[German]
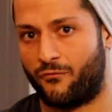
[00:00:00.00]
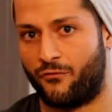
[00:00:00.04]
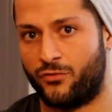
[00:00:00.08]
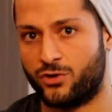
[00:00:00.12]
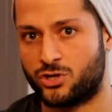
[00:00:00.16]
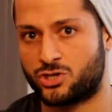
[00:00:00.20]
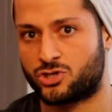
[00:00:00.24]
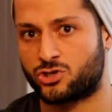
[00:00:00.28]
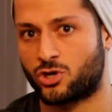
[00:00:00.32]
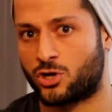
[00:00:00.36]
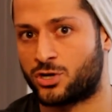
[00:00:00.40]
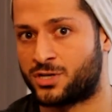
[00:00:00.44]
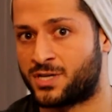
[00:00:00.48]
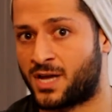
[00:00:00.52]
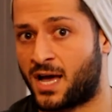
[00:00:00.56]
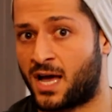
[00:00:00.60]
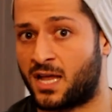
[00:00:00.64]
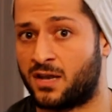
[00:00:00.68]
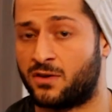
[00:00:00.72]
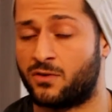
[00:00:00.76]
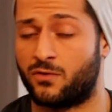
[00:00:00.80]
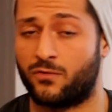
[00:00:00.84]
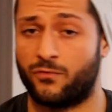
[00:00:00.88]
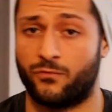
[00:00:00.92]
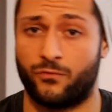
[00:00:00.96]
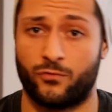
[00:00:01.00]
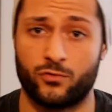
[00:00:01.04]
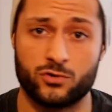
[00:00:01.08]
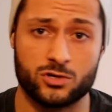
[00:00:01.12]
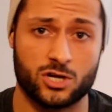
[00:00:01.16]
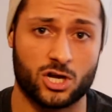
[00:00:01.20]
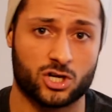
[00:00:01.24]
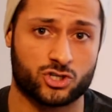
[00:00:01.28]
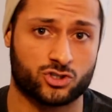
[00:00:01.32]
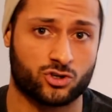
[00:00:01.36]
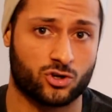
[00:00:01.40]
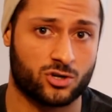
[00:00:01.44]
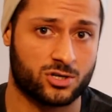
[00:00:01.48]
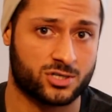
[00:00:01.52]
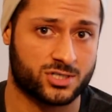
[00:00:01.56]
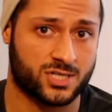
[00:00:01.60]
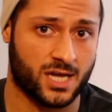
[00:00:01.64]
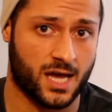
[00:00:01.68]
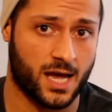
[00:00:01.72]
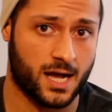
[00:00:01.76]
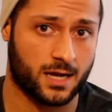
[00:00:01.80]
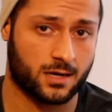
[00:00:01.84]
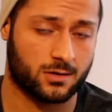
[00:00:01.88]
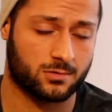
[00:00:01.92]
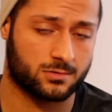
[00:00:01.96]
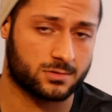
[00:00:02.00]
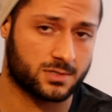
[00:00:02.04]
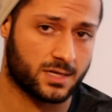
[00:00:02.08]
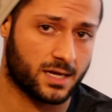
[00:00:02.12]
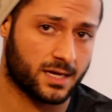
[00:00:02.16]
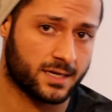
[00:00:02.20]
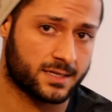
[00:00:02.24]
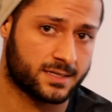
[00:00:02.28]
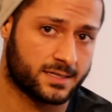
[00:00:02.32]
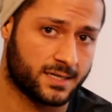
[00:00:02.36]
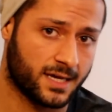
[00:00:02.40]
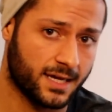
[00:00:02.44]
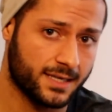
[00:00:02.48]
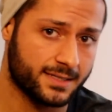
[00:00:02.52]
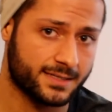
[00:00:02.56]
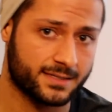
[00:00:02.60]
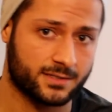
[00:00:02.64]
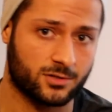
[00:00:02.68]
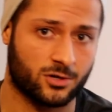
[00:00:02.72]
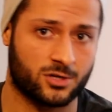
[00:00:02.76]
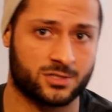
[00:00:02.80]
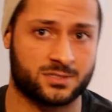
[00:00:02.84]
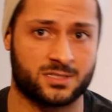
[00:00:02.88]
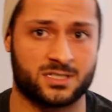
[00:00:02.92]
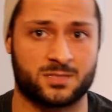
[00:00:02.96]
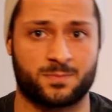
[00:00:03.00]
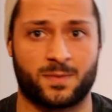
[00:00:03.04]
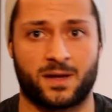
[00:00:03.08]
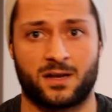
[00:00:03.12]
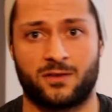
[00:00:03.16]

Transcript: wünsche euch einen wunderschönen Tag und erkältet euch nicht,